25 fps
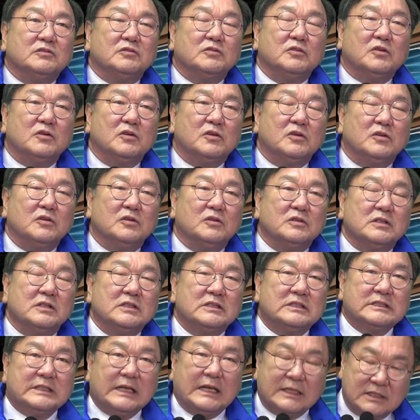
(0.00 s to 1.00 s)
또
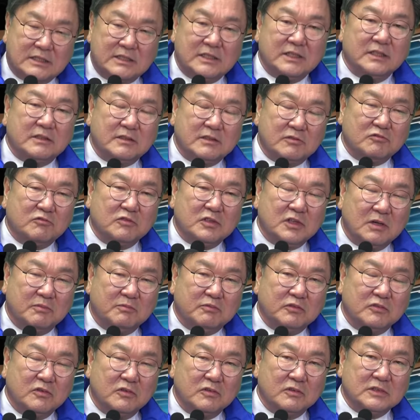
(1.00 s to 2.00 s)
자칫 우리가
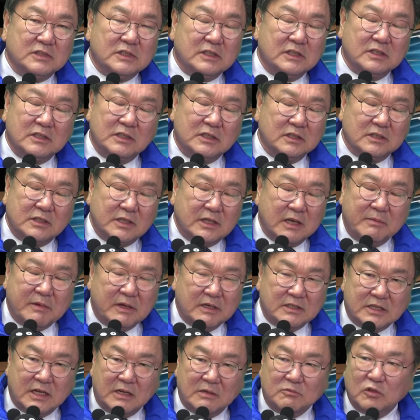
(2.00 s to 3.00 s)
부동산
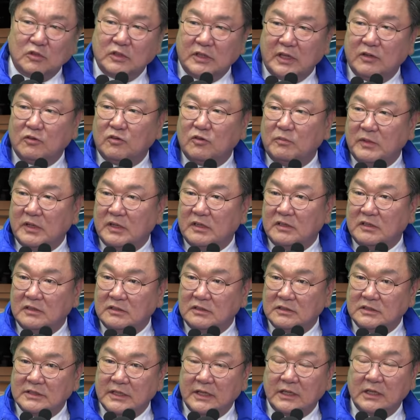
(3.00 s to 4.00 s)
개발 잘못해
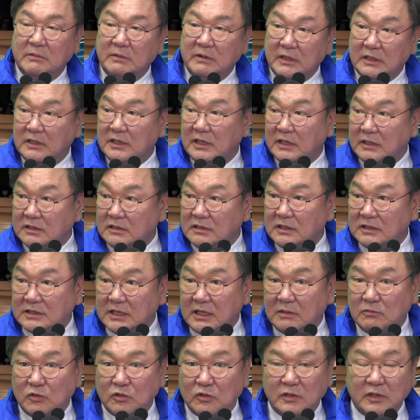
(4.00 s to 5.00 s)
놓으면은 재개발이나 이런 거
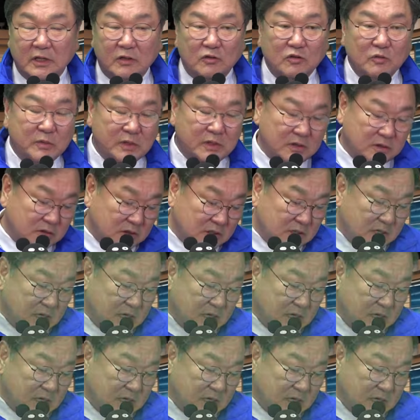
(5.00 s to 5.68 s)
잘못해 놓으면은